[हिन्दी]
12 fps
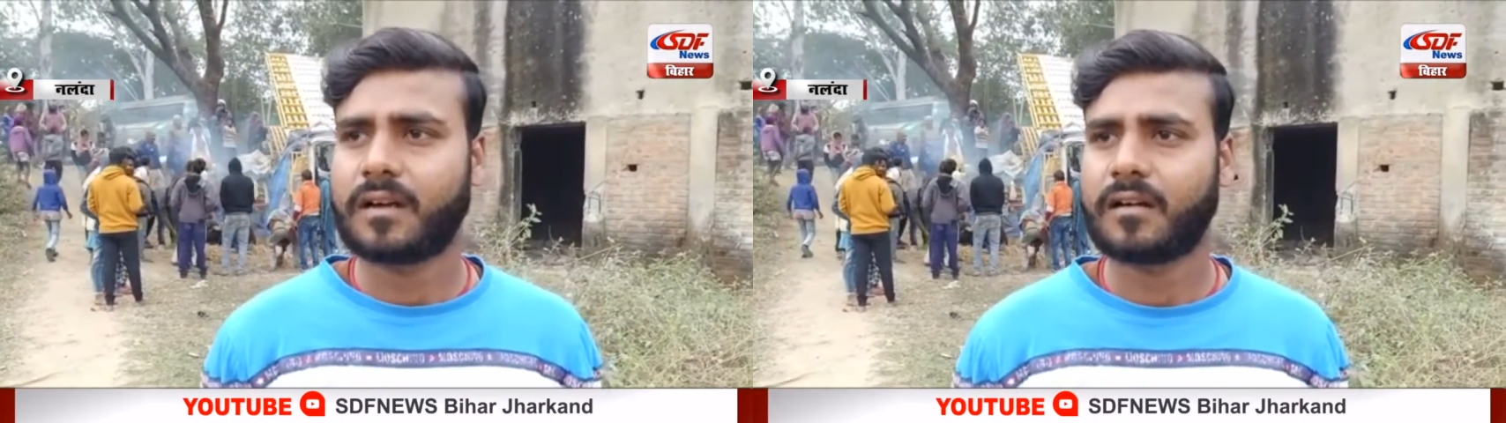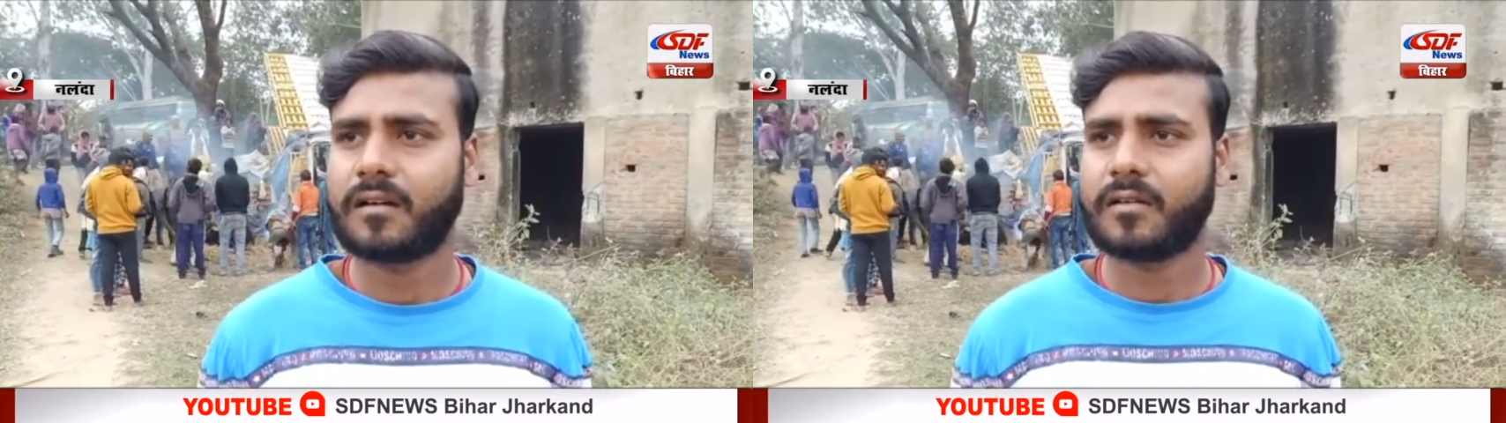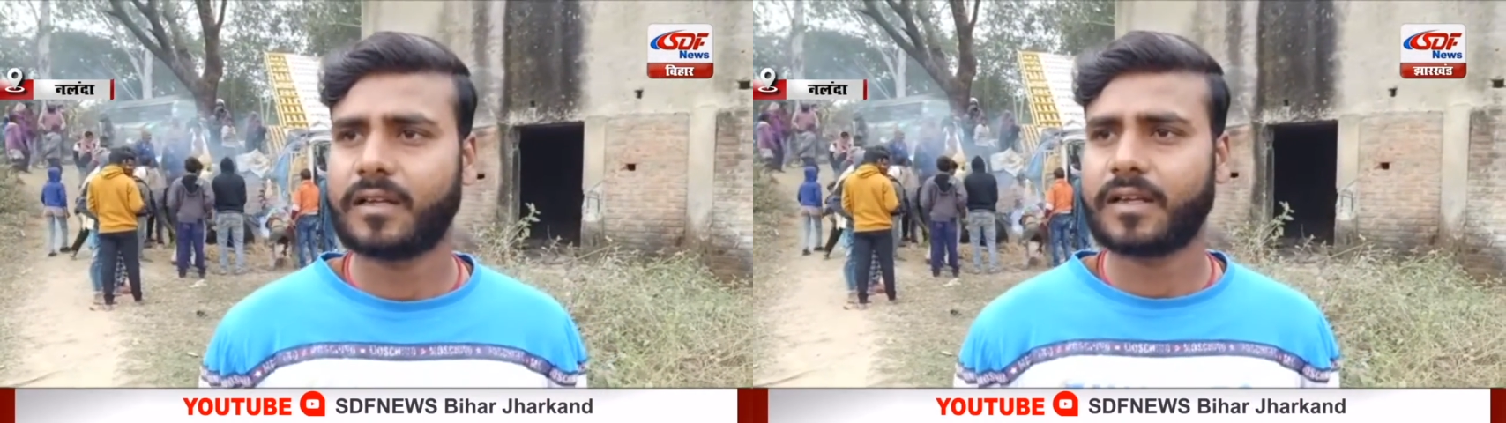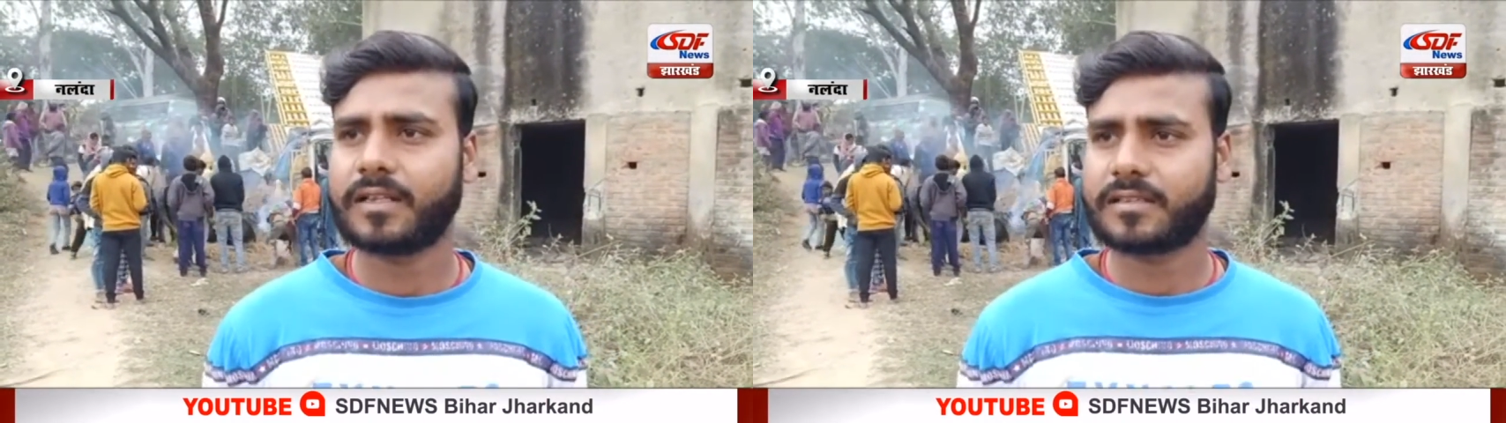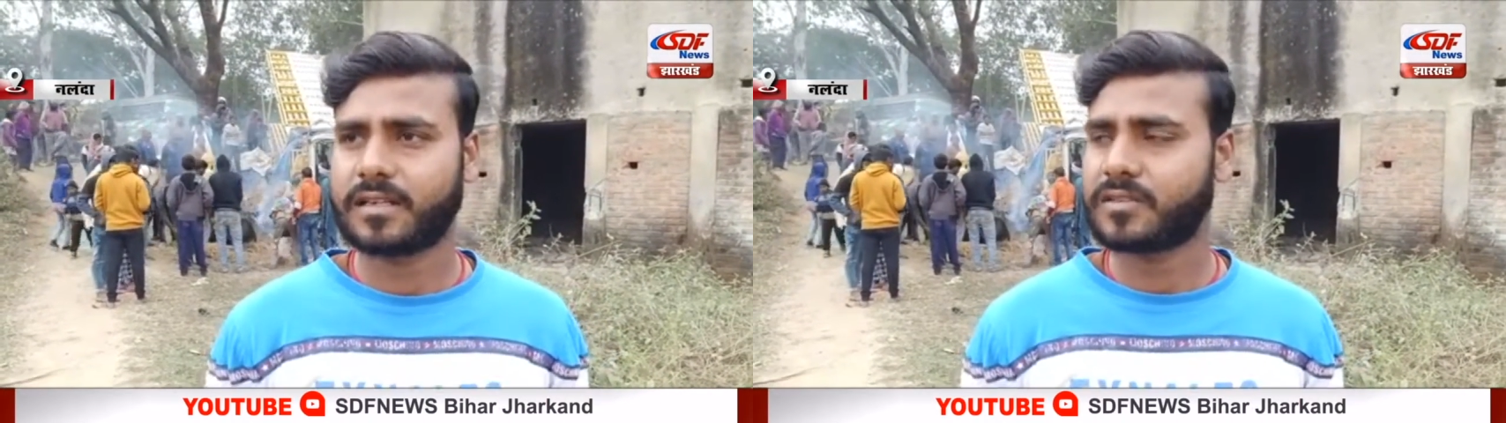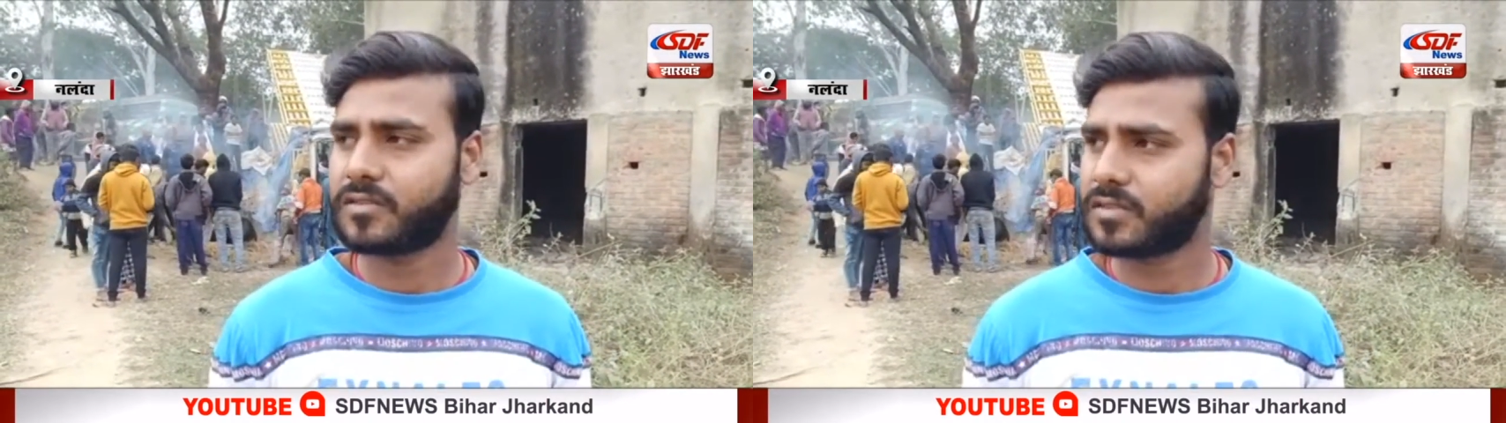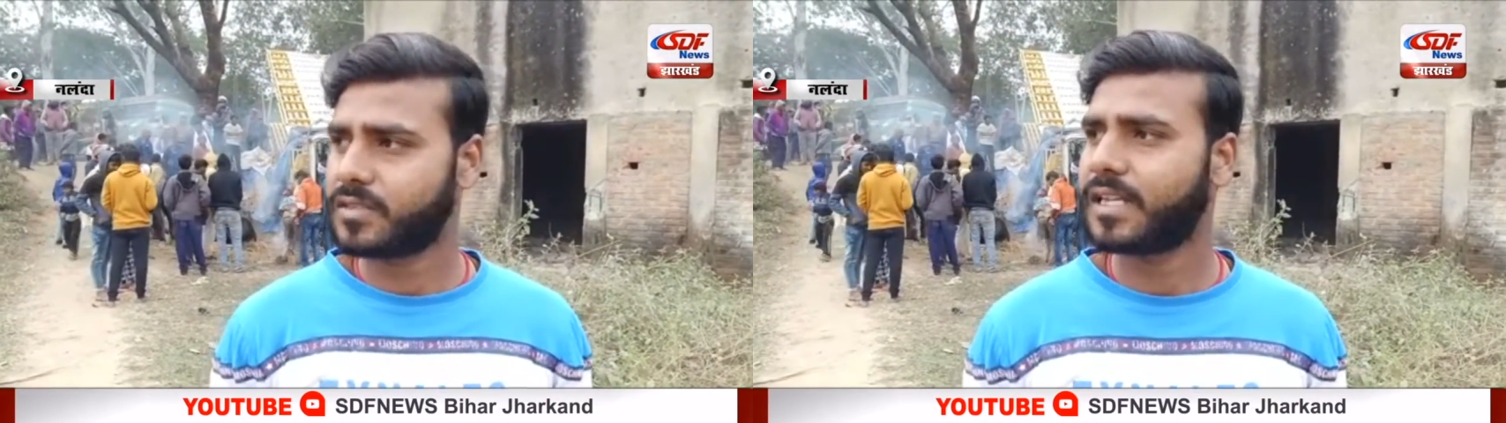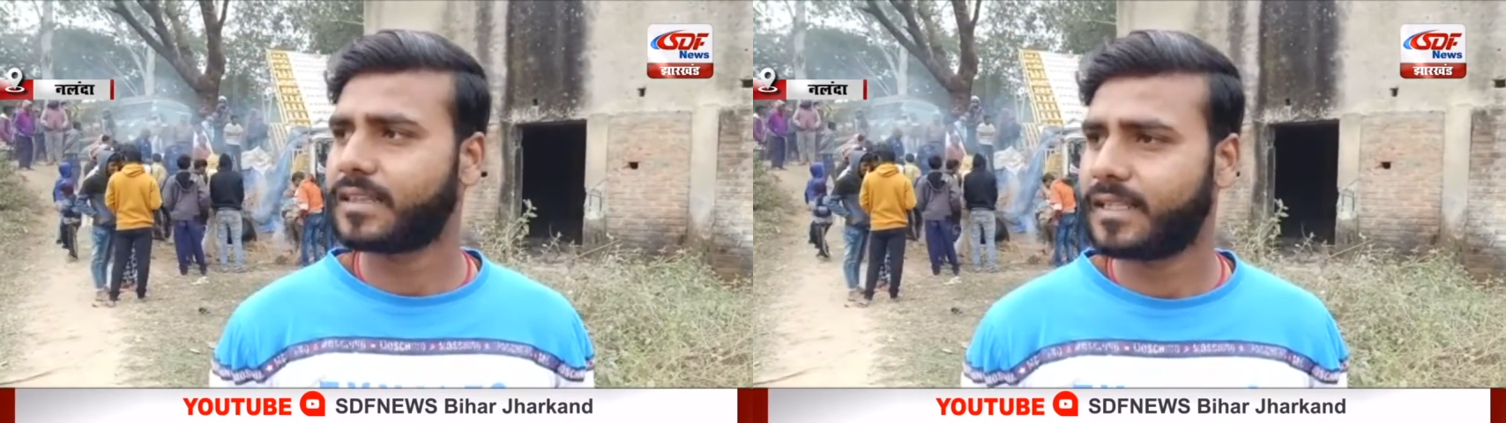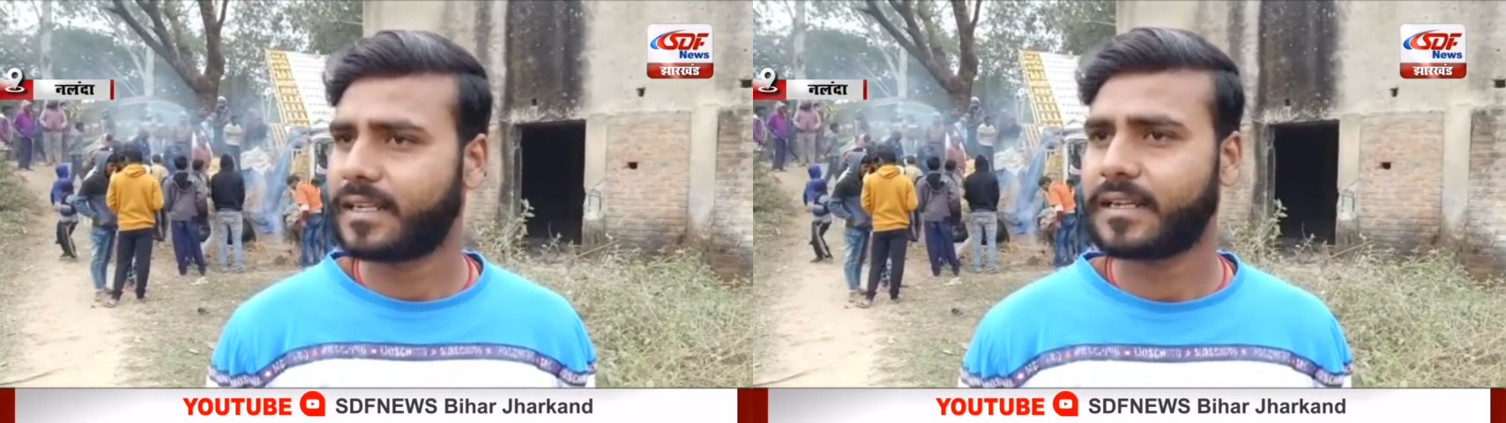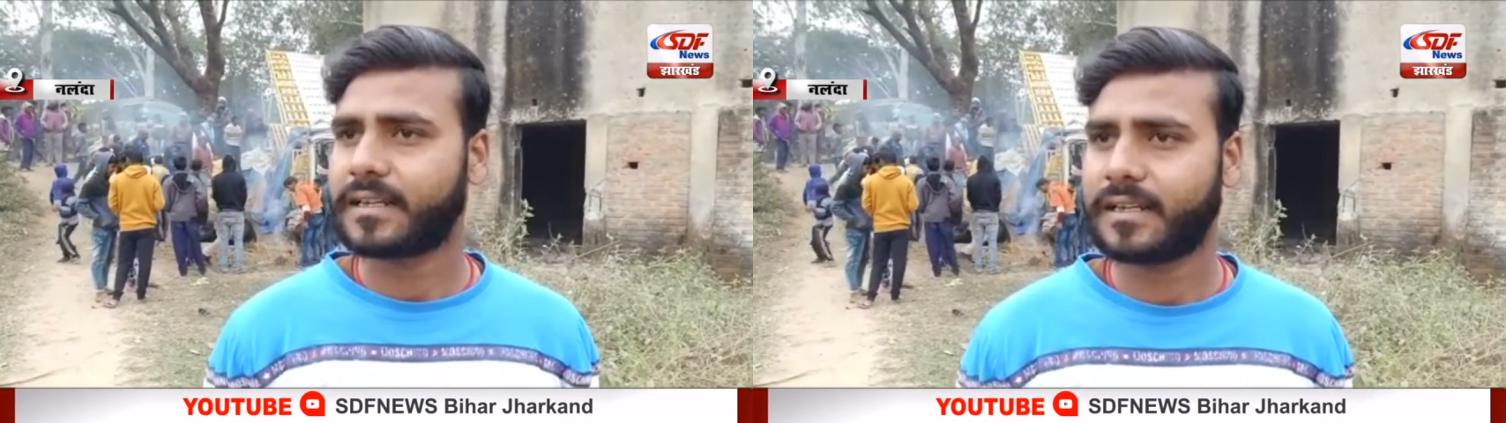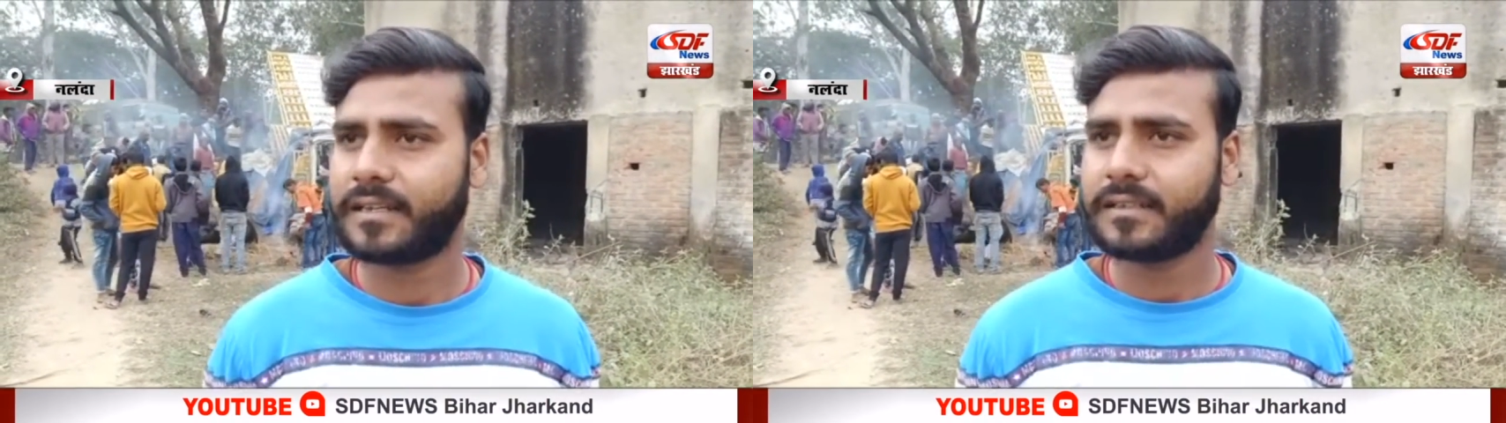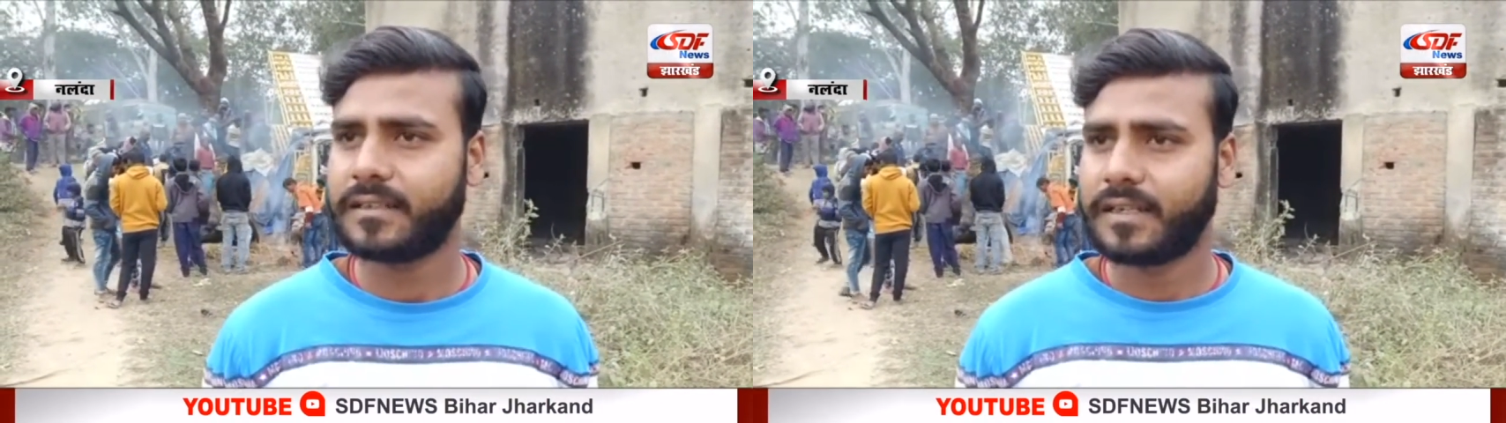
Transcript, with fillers: और यहाँ 407 तरक है